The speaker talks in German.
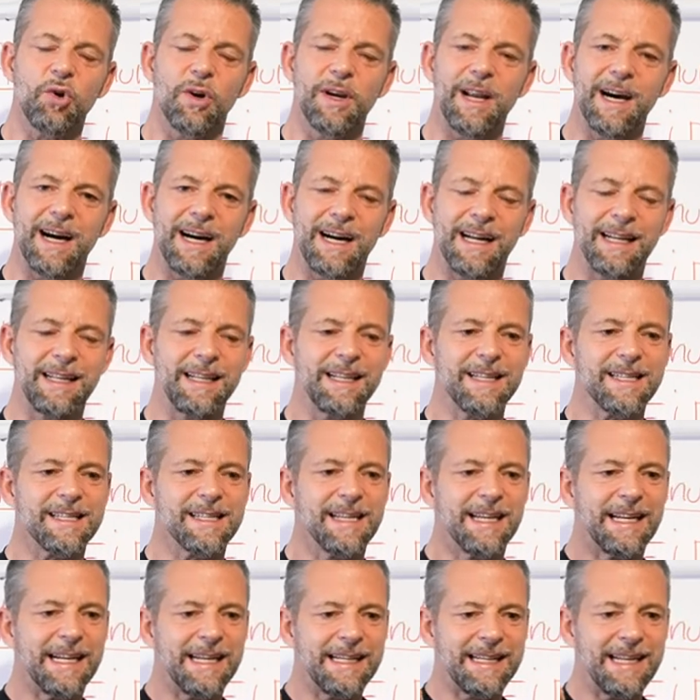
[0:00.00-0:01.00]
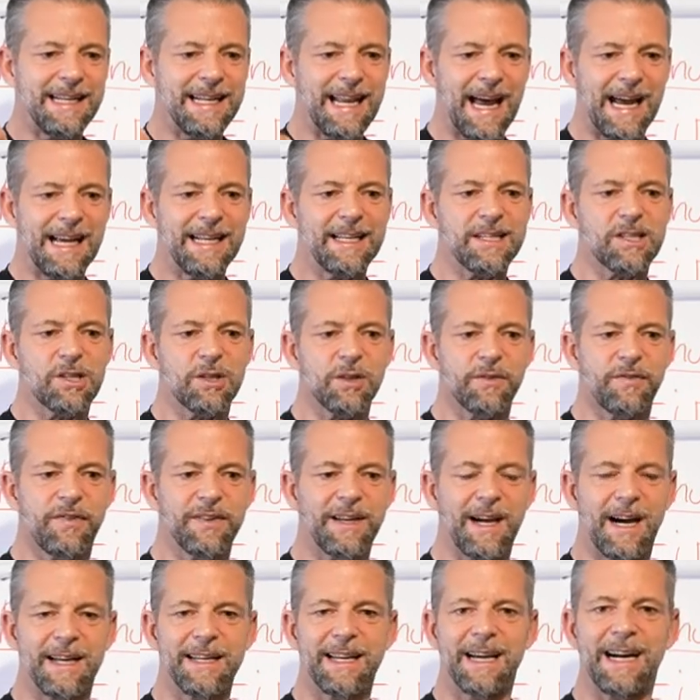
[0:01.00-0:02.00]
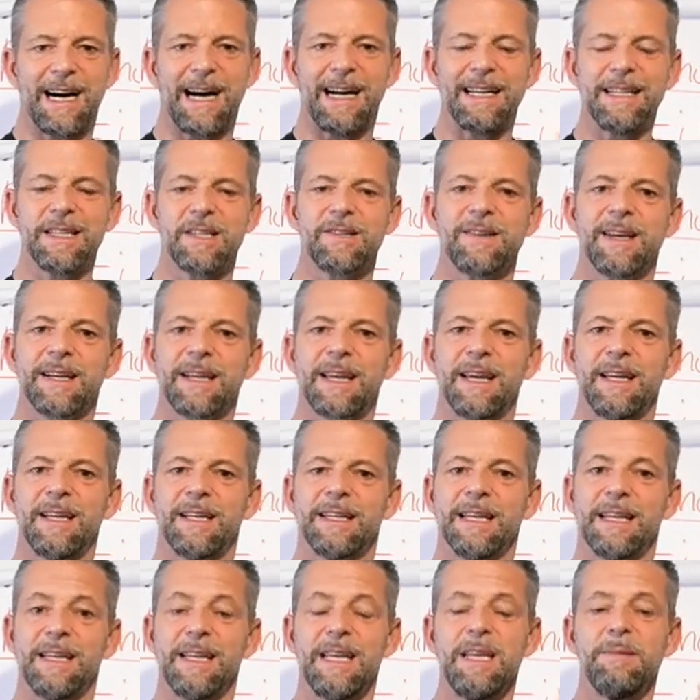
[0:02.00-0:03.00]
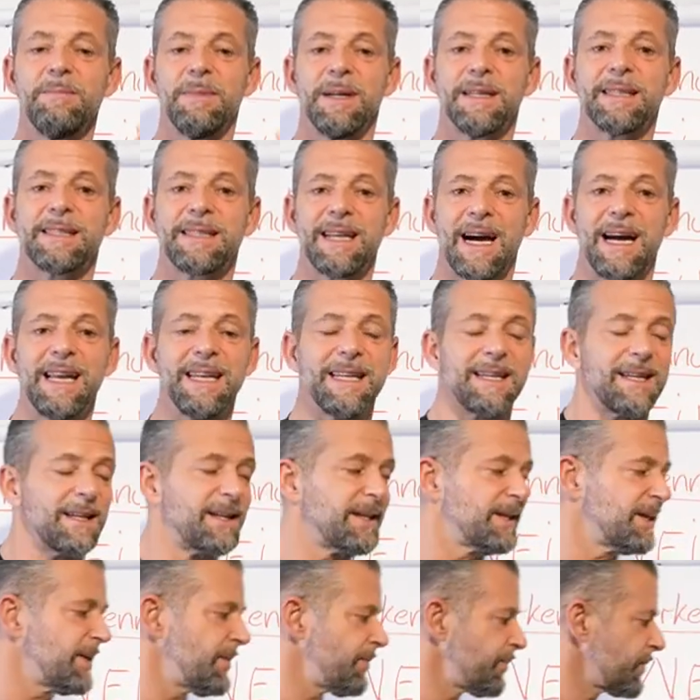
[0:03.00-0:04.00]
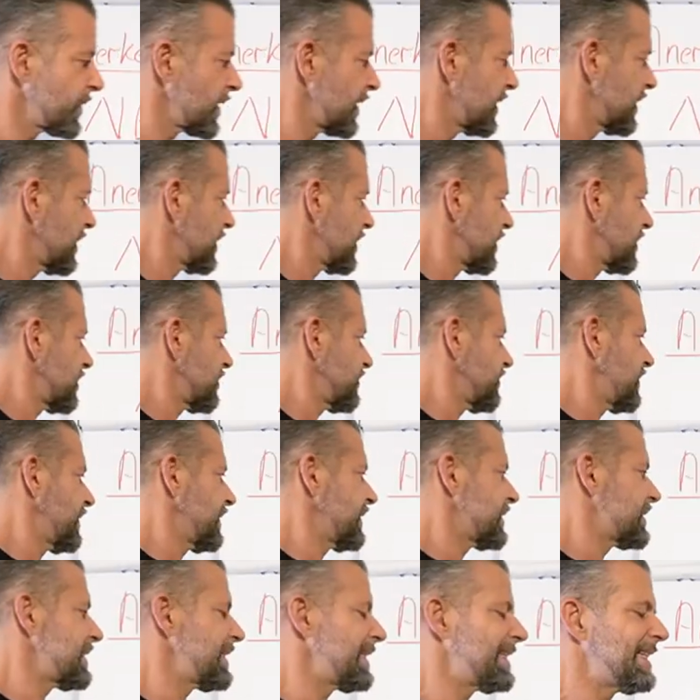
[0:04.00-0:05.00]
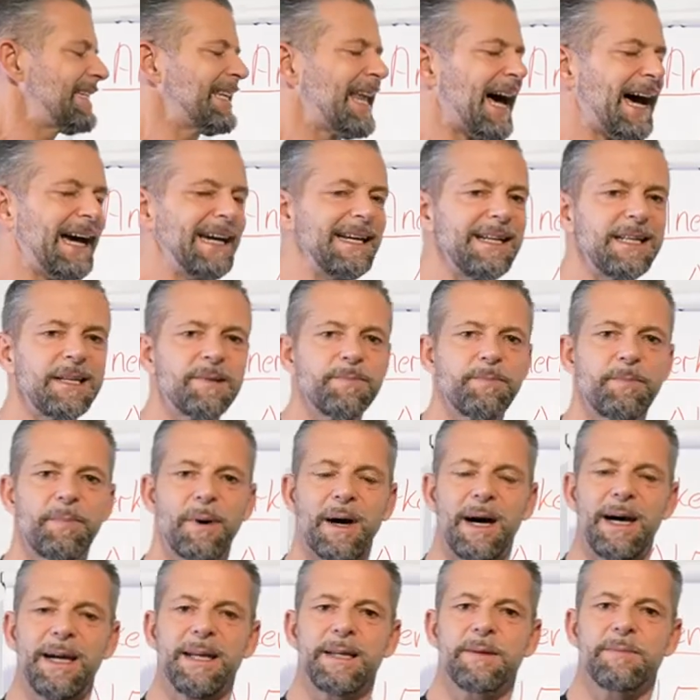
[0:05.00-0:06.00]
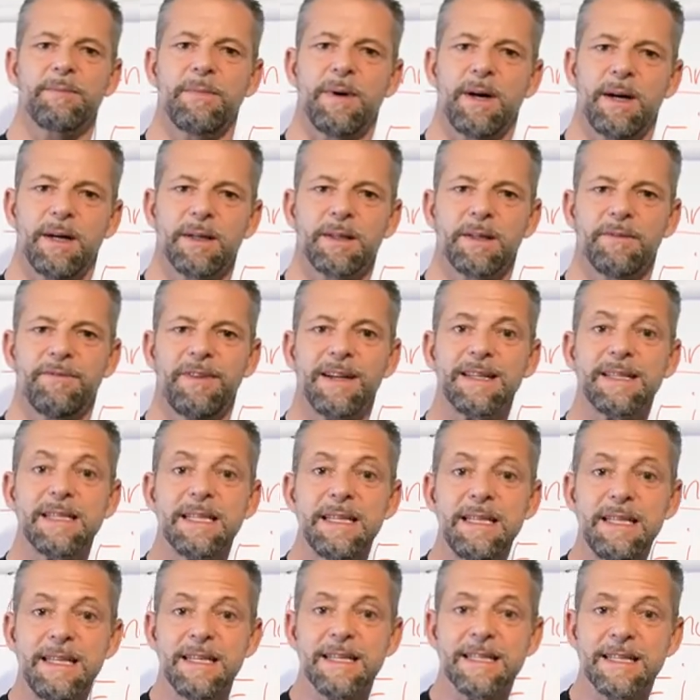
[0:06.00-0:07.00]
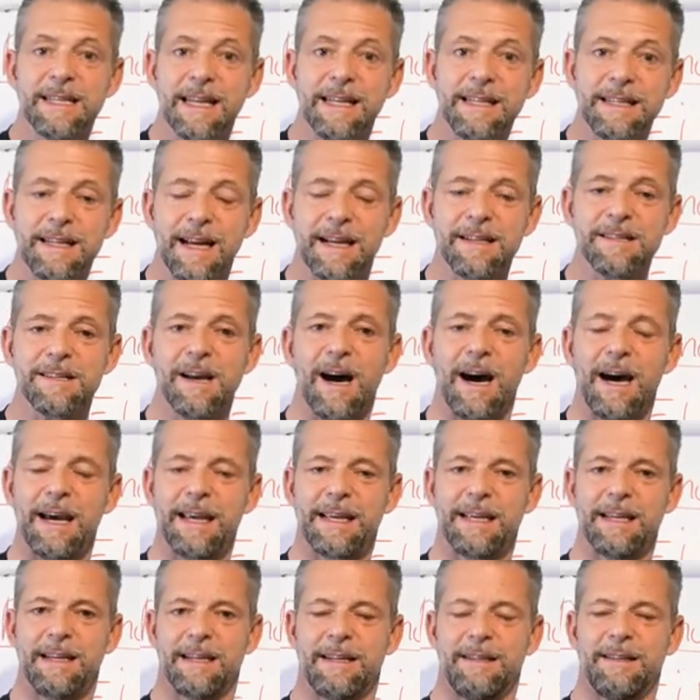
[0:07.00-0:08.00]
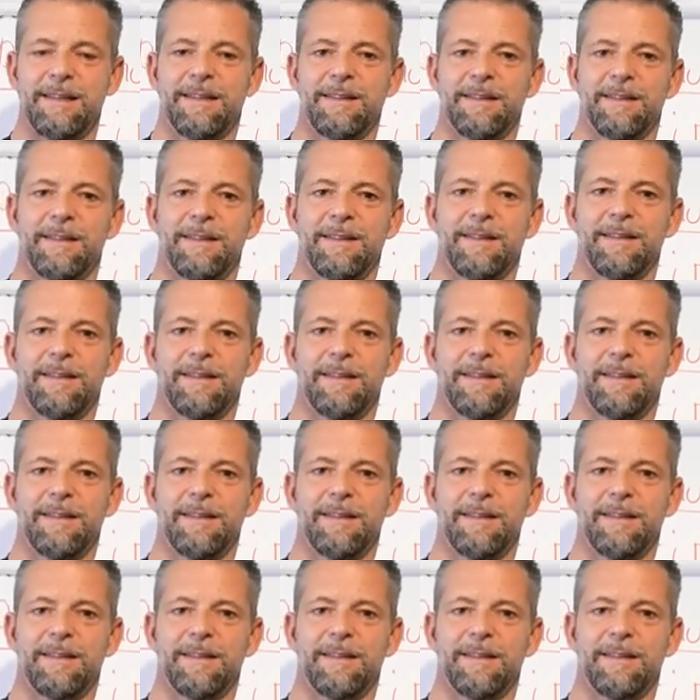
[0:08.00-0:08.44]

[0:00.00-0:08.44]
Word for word: Toleranz, die Leistung von anderen anzuerkennen. Denn immer dann, wenn sich Neid breit macht, was ist denn das eigentlich?